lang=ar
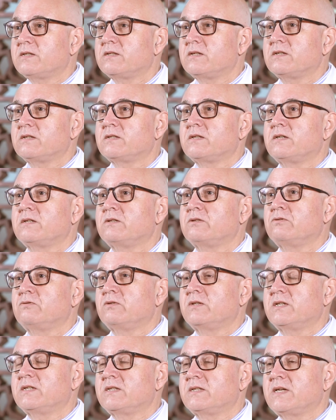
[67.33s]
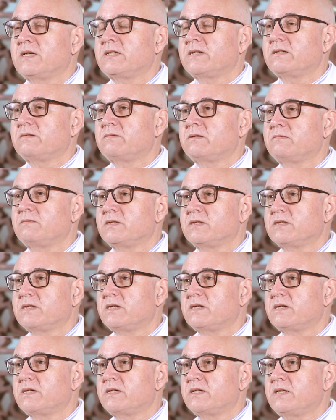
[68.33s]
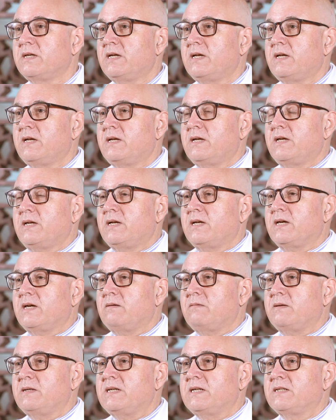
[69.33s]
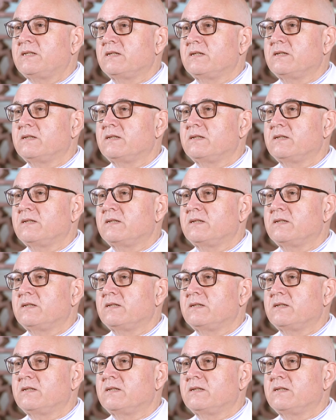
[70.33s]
استئصال الدودة الزائدة بالمنظار عمليات